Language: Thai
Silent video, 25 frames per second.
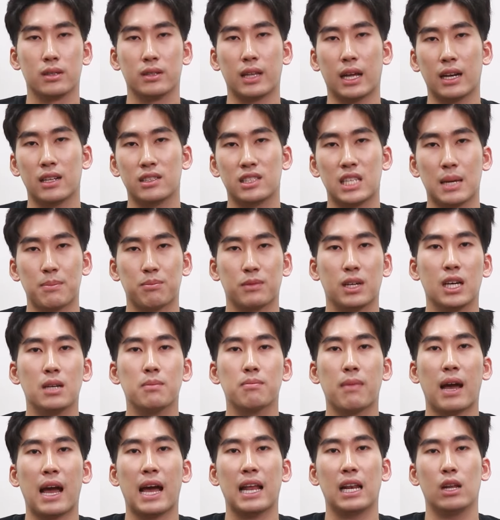ดันเจ็บขึ้น
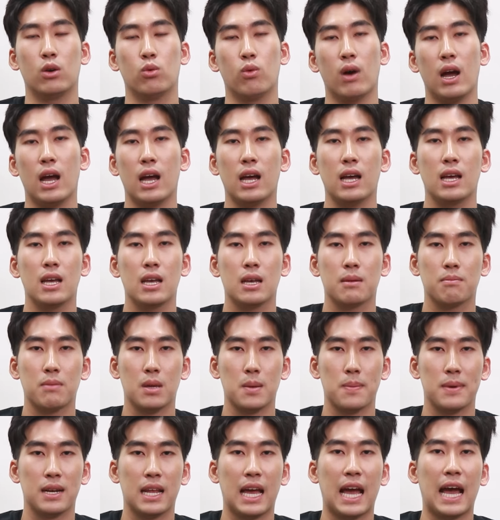มาหรือว่า
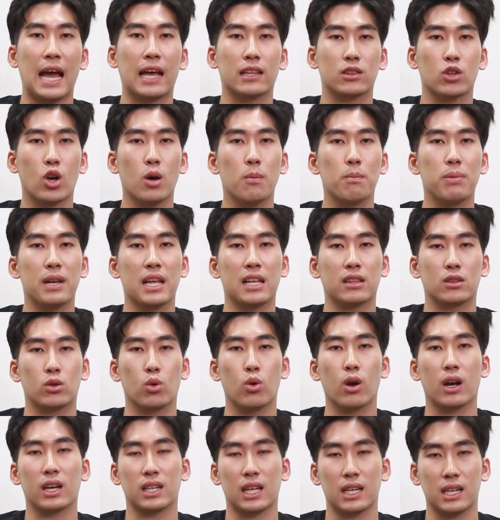มีปัญหาต้องเปลี่ยน
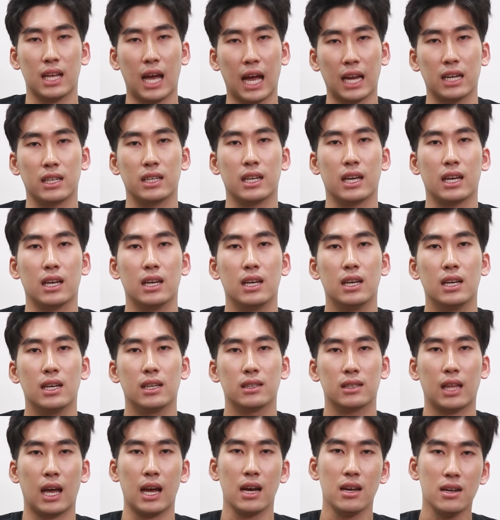ตัวกระทันหันเนี่ย
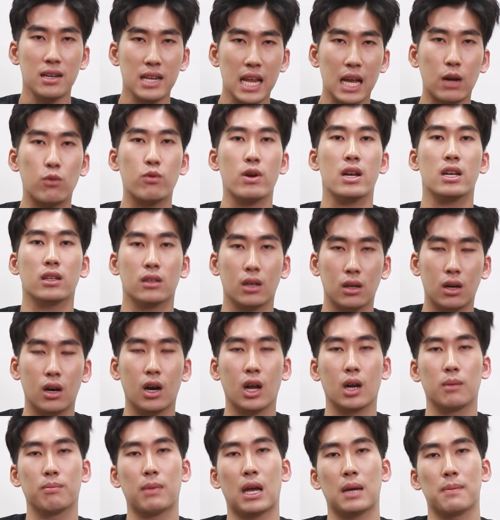ถ้าเรียกรินทอ
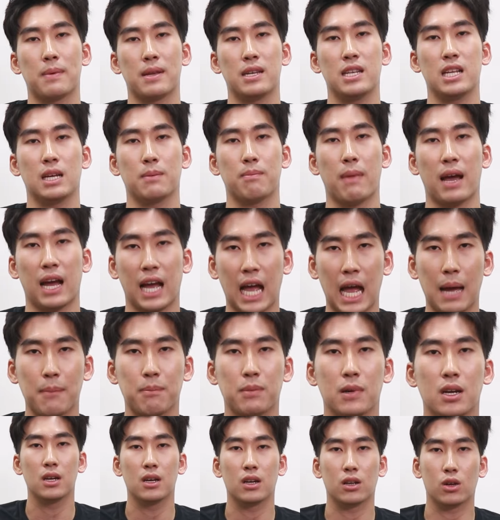นไปเป็น1แบ็กอัพ
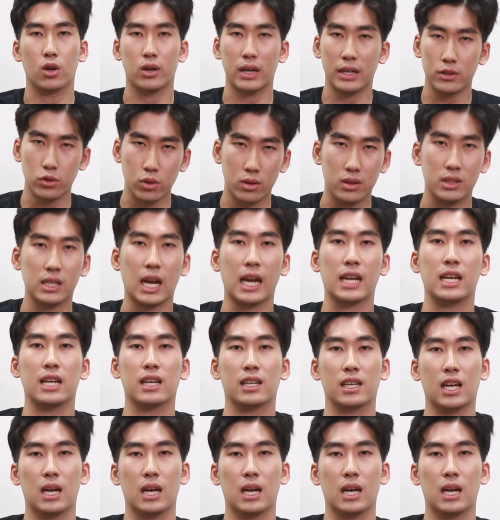ก็น่าสนใจนะ